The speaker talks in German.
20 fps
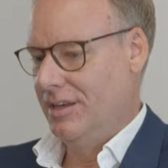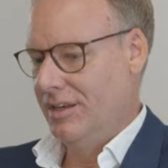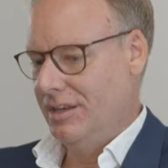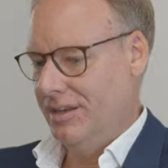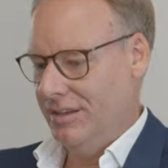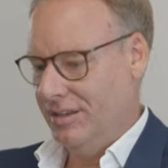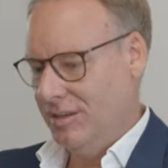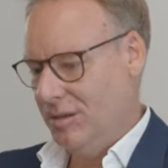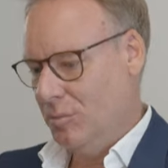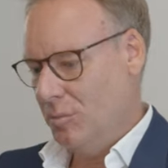
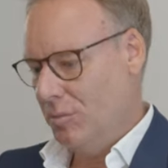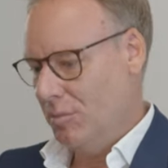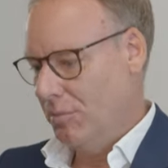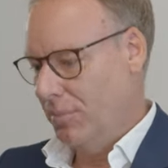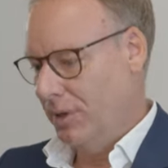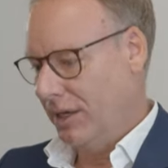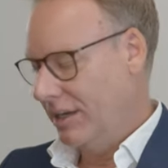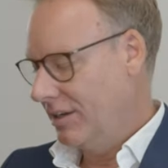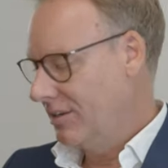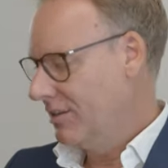ähm,
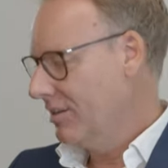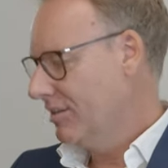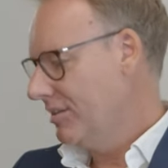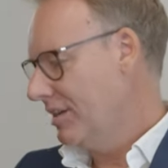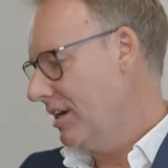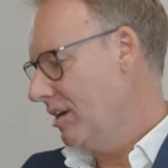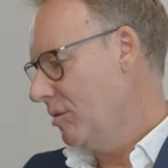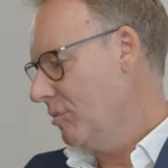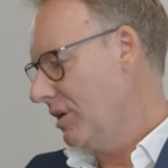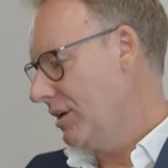bringt das
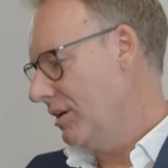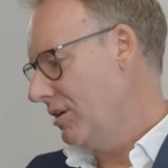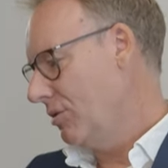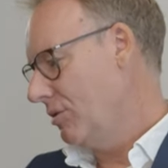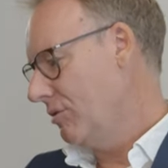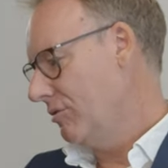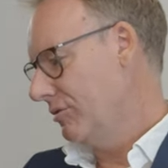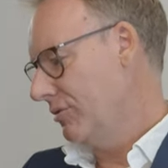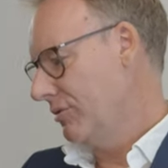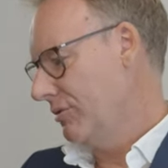einmal
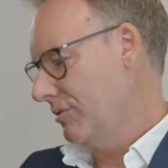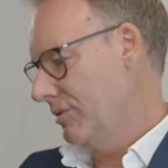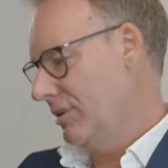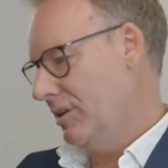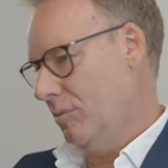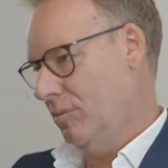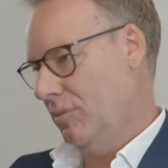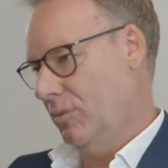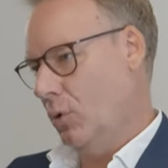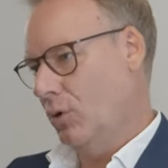auf
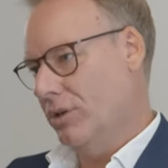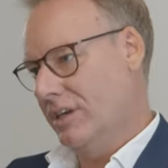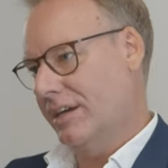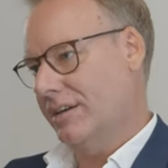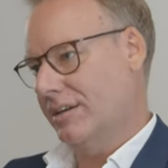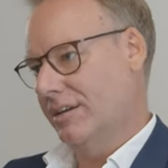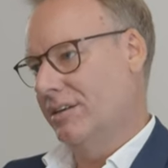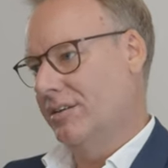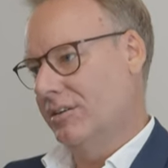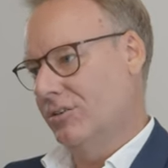den
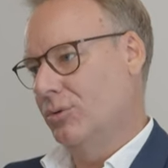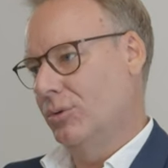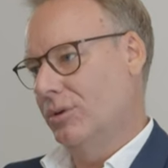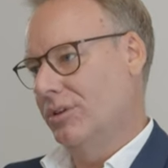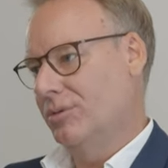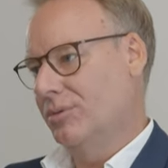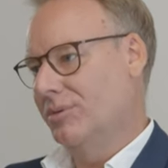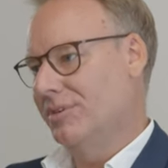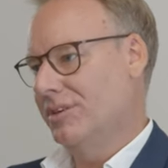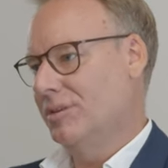Projekten
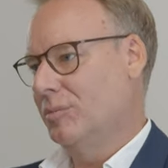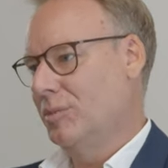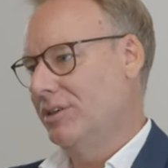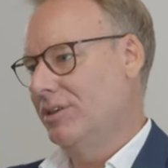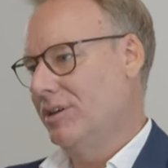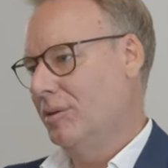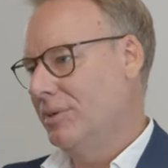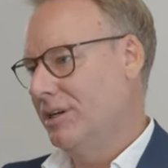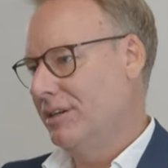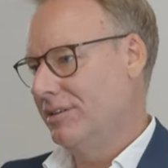natürlich unseren
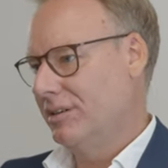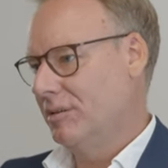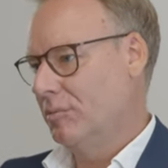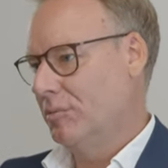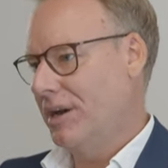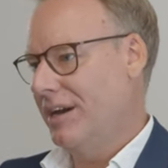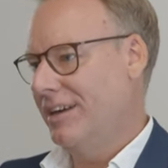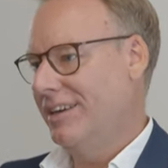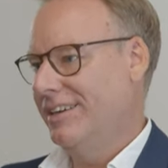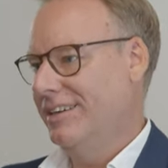Mitarbeitern
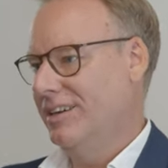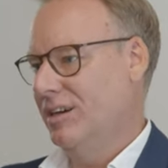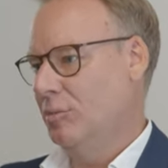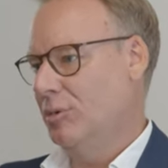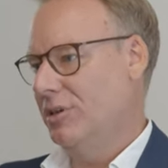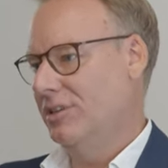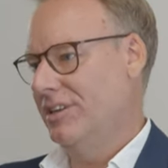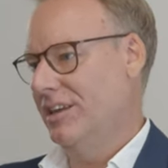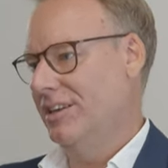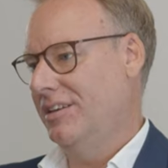bei,
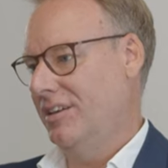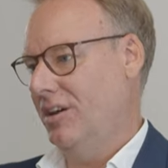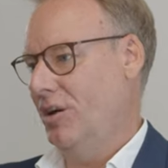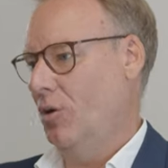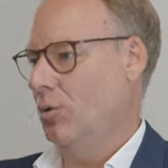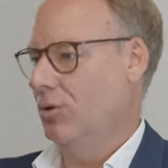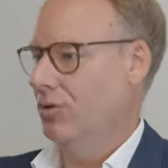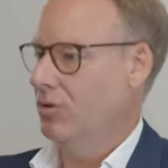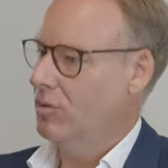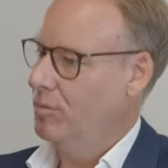aber dann
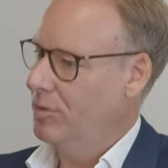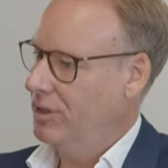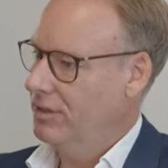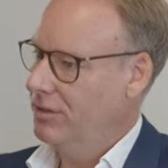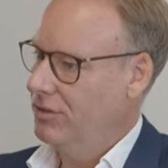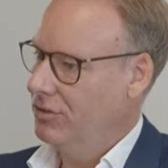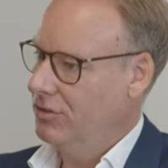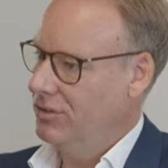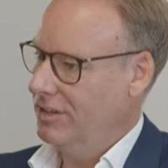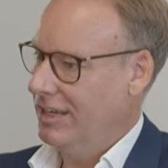auch nochmal
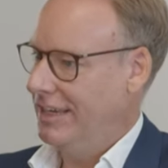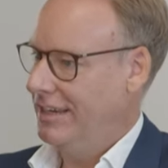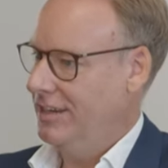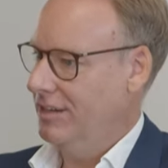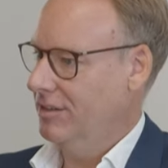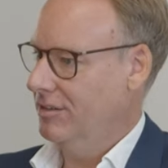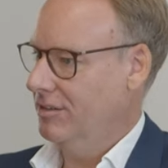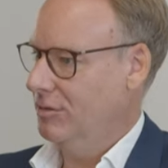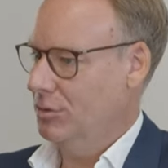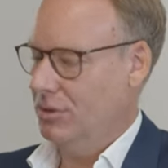in
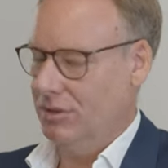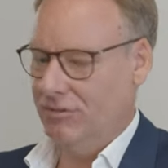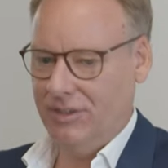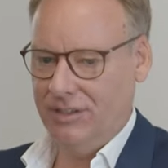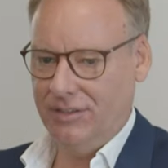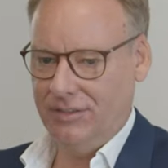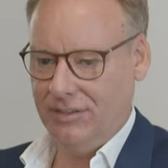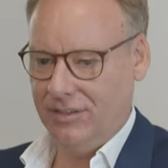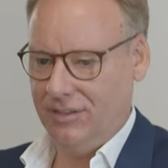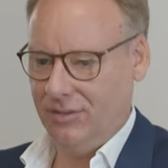Trainings oder
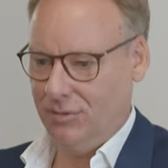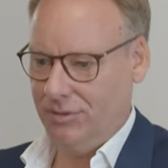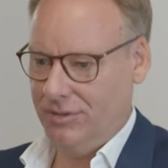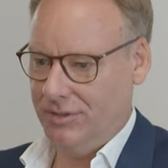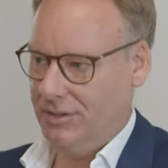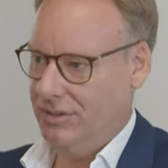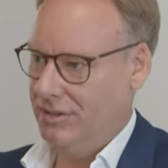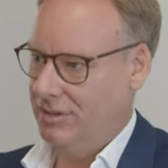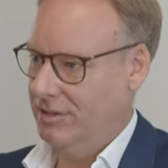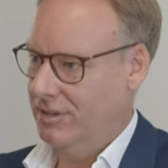wenn sie in
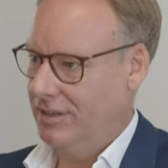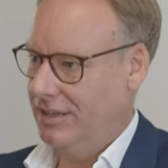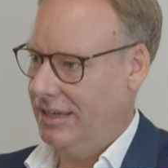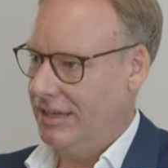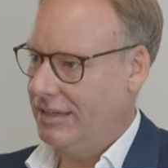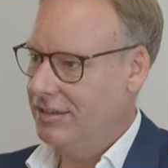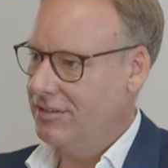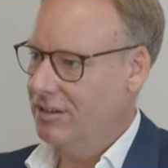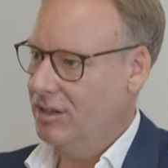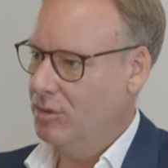unser
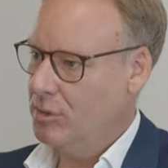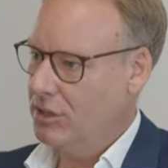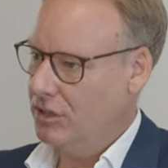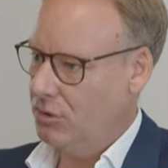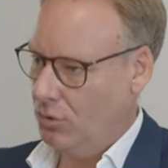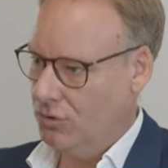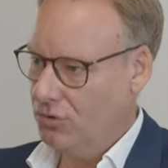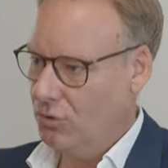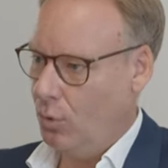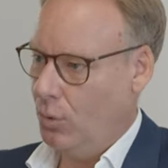Kernthema
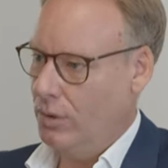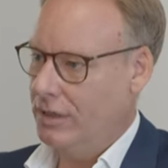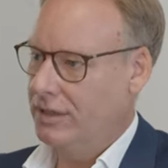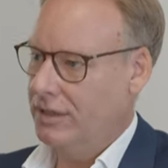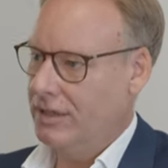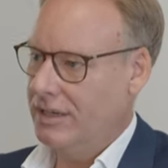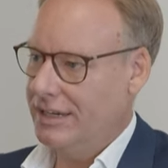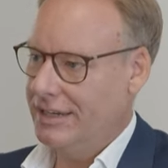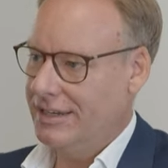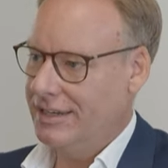
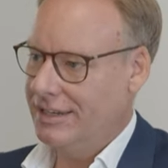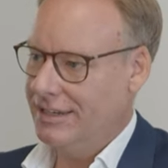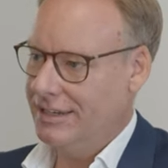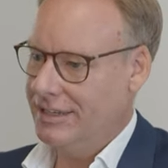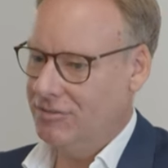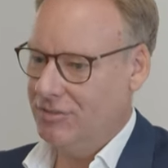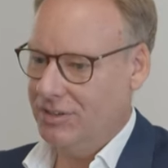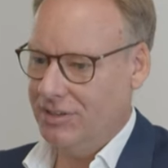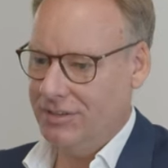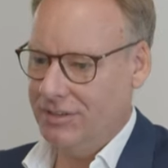Controlling
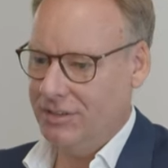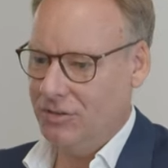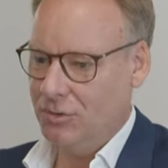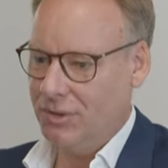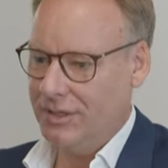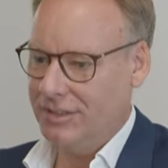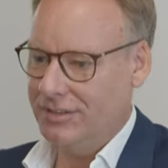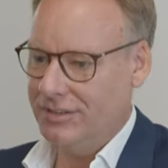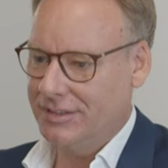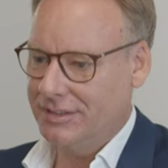reingehen, wenn sie
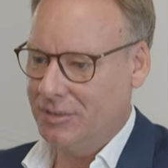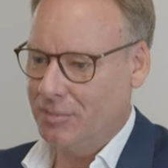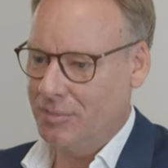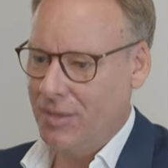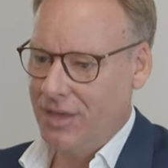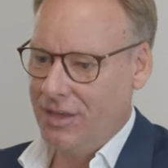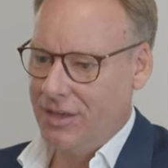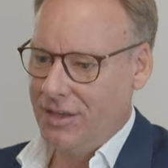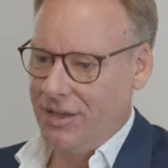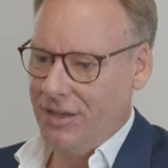dort ähm,
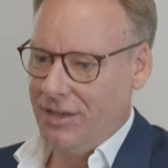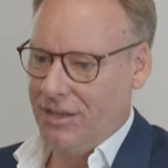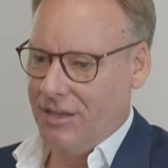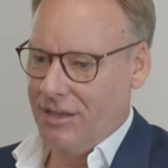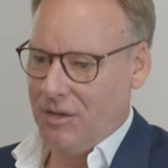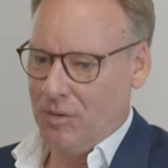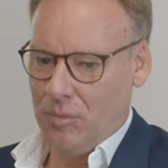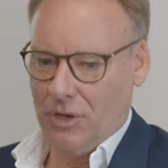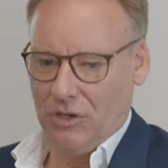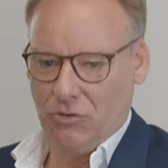
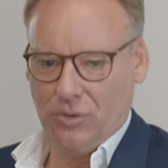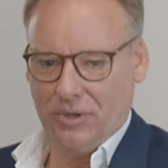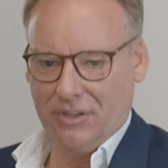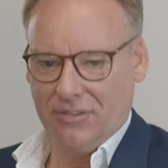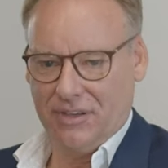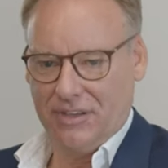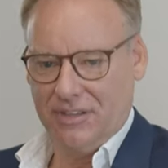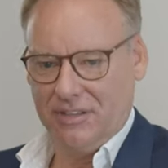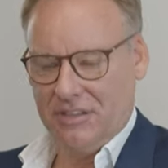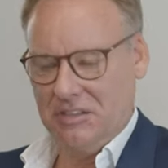
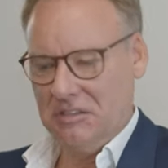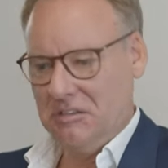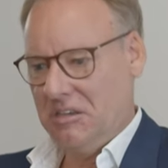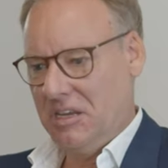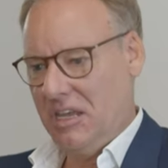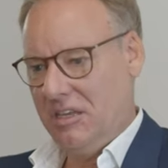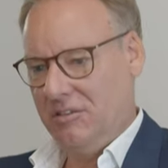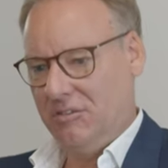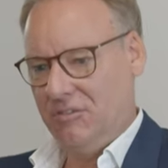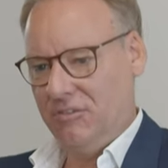beispielsweise ein
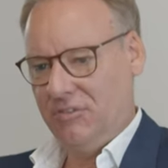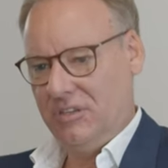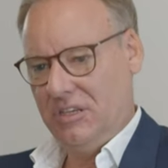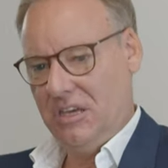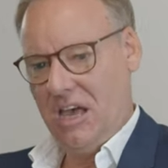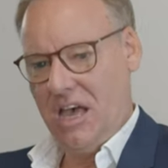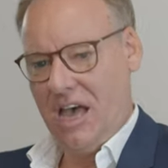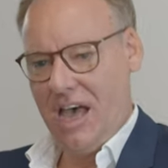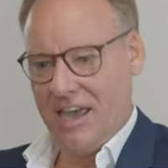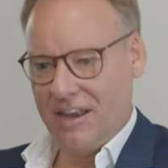
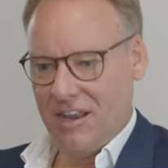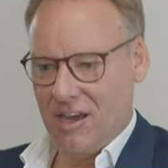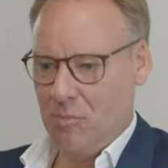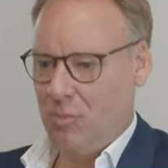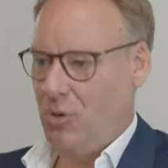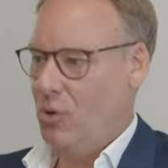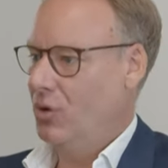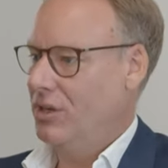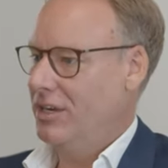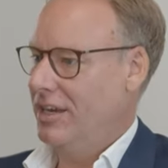S4
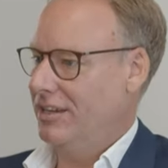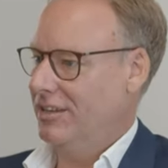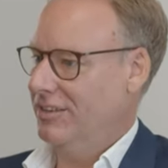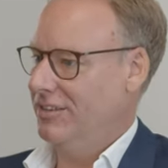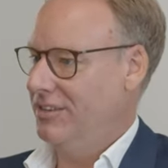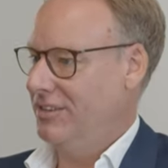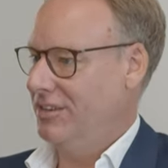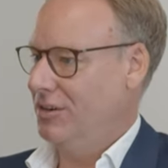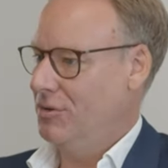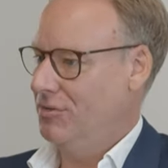
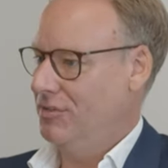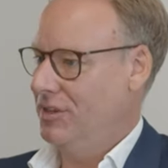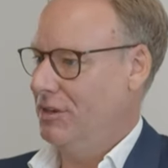HANA-Projekt auf der